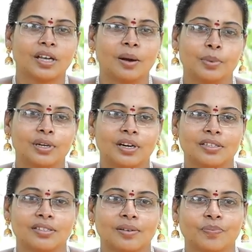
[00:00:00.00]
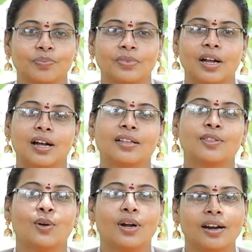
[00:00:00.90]
அப்படின்னு நினச்சான் அந்த
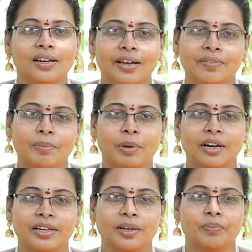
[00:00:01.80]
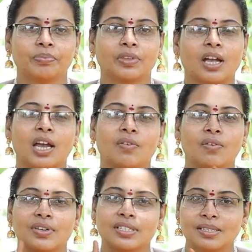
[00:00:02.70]
தொழிலாளியாகவே மாறிட்டான்
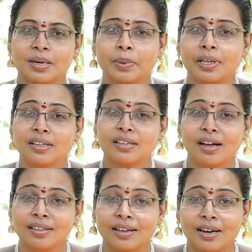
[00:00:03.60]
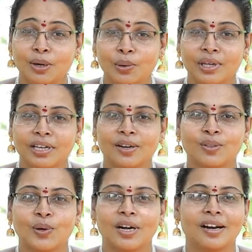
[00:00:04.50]
இவன் ஃபஸ்ட்டு எப்படி இருந்தான் அந்த கல் உடைக்கிற
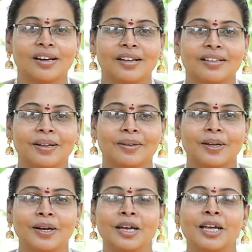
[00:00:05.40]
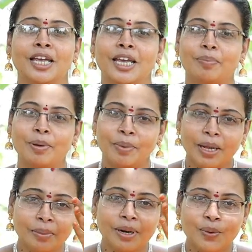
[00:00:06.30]
தொழிலாளியாக தான் இருந்தான் இப்போ
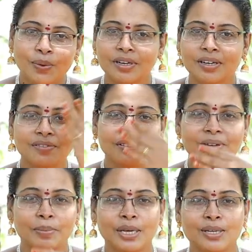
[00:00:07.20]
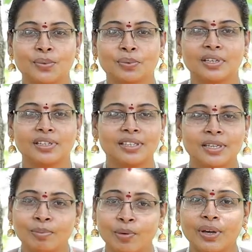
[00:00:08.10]
மறுபடியும் ஒரு ரிவ அப்படியே சுற்றிட்டு
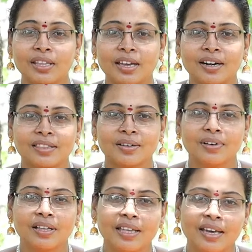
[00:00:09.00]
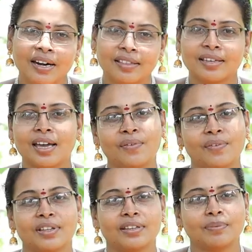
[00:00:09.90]
திரும்பவும் இதே இடத்துக்கு அதே இடத்துக்கே அவன்
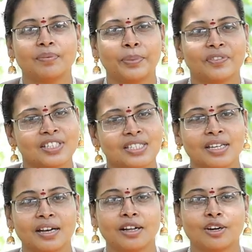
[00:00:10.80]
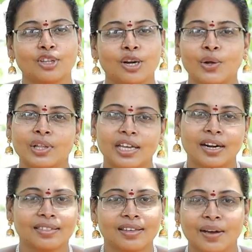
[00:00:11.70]
வந் இப்போ ஃபஸ்ட்டு எங்கே இருந்தானோ அதே
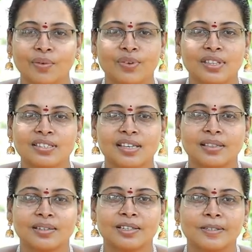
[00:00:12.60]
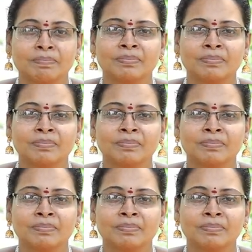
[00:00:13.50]
இடத்துக்கே அவன் வந்து சேர்ந்துட்டான்